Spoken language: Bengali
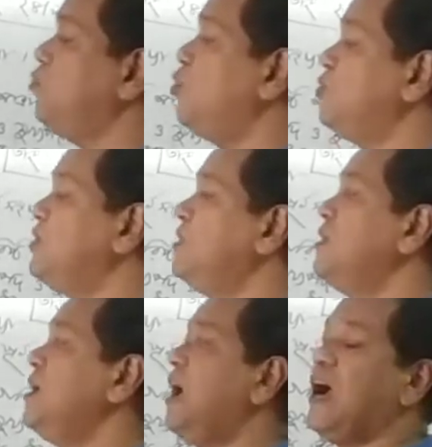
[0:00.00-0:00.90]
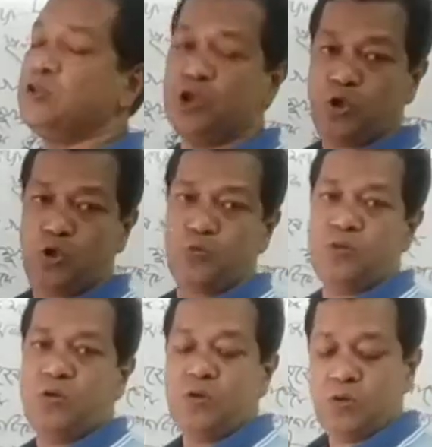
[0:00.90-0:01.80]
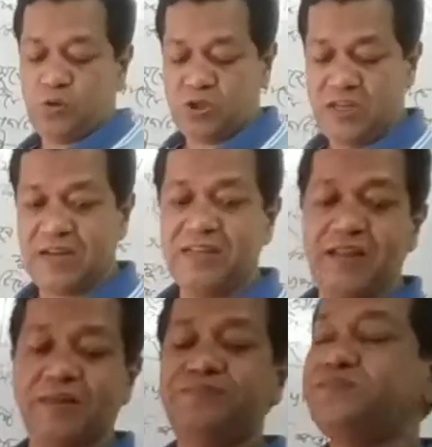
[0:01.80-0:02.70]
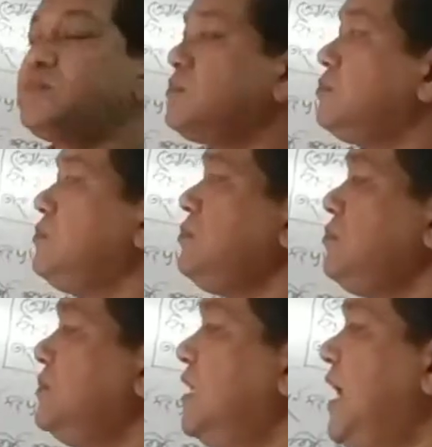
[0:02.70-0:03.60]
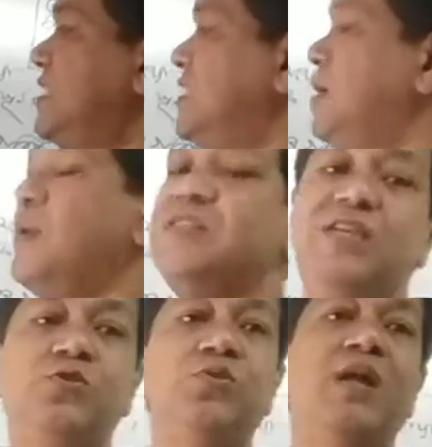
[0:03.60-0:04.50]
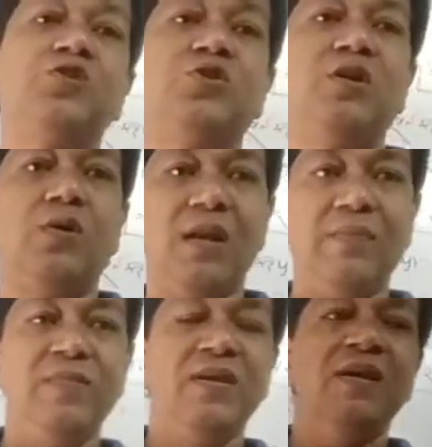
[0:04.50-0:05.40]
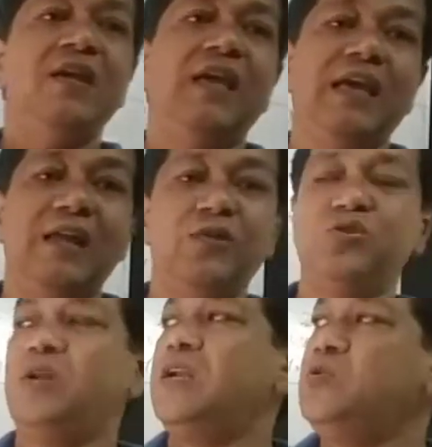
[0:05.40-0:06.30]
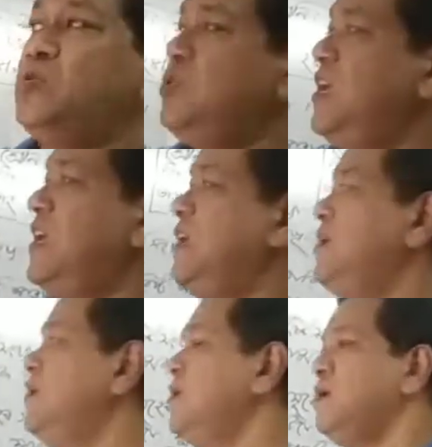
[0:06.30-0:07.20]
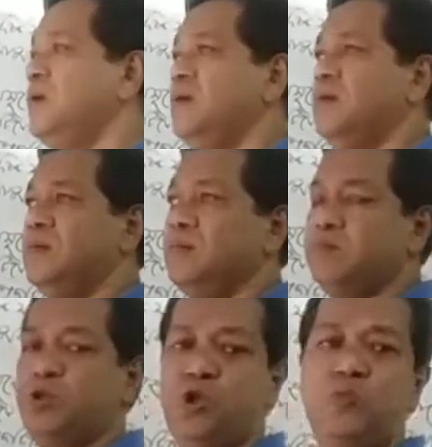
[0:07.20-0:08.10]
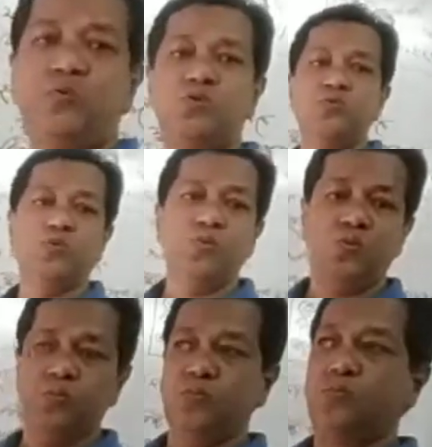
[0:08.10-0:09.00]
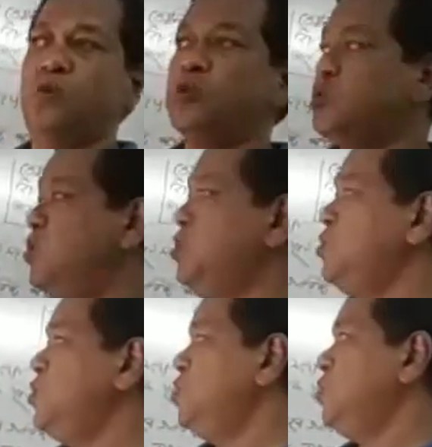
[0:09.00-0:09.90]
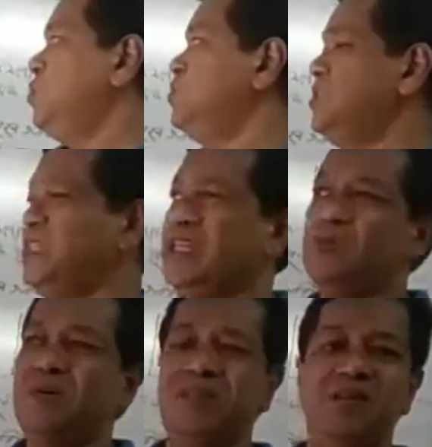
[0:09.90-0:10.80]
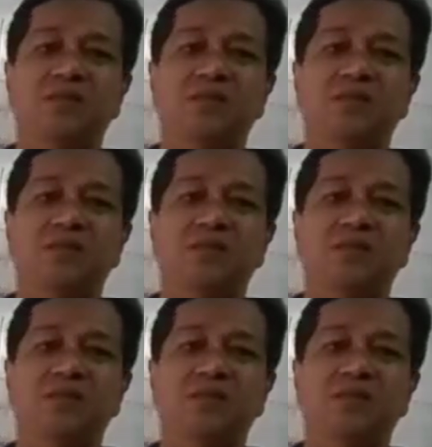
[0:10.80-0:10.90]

বহুপদীর আদর্শরূপ তো শিক্ষার্থীরা আজকে আমরা যেটুকু আলোচনা করলাম এই আলোচনাটুকু থেকে বিষয়বস্তু মূলত যেটা তোমাদের